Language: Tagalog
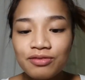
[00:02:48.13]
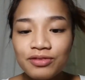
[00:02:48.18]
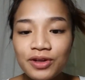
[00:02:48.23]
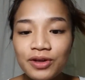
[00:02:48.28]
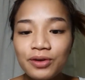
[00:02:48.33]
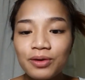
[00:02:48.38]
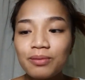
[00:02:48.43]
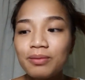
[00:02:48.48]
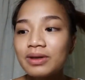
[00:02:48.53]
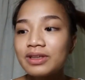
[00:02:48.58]

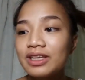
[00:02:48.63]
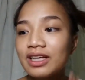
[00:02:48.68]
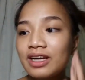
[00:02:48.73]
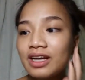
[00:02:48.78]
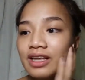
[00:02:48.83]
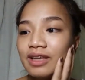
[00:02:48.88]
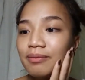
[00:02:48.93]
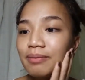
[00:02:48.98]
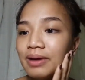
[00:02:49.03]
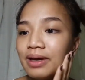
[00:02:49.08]
After ko
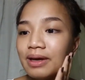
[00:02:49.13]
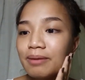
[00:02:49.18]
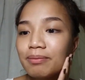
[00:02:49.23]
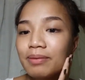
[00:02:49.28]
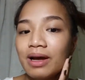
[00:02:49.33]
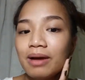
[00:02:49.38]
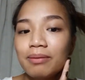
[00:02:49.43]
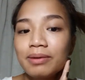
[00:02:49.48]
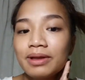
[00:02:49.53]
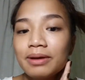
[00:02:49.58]
magtanggal ng
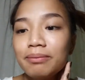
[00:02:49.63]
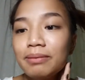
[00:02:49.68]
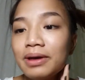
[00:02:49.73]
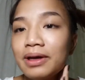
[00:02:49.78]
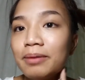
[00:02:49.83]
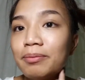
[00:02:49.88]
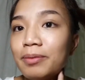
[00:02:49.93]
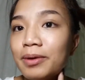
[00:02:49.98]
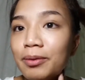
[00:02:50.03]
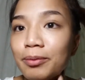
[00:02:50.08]
makeup gamit ang
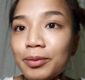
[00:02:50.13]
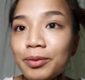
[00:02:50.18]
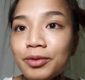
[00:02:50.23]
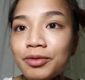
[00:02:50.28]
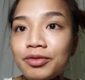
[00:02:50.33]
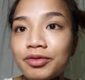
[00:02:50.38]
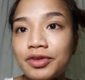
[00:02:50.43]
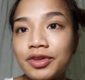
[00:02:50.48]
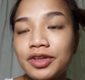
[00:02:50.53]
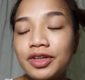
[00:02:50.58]
makeup
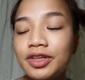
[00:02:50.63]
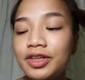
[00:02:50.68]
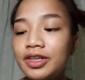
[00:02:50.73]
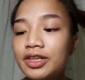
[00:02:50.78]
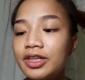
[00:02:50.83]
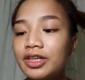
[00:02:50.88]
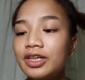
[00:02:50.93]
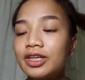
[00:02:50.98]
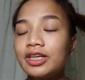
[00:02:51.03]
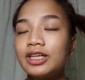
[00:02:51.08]

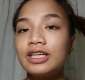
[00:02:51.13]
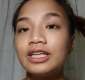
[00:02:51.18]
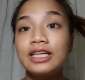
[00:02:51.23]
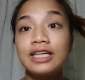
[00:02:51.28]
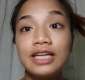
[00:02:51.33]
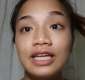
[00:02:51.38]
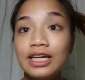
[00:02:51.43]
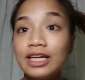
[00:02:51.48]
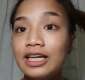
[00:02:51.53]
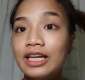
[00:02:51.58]
remover,
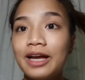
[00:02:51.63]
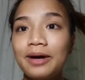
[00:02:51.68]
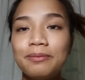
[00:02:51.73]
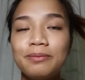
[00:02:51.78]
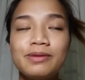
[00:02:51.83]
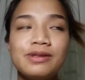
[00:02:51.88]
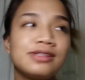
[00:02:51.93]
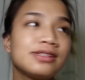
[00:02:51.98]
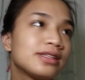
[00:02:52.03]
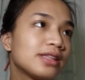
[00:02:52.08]

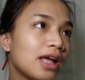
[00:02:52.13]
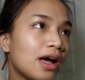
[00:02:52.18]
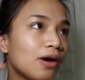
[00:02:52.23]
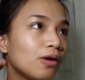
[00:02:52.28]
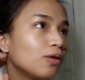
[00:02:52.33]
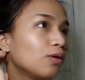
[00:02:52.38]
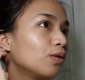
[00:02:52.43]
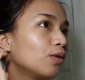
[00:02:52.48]
naghihilamas na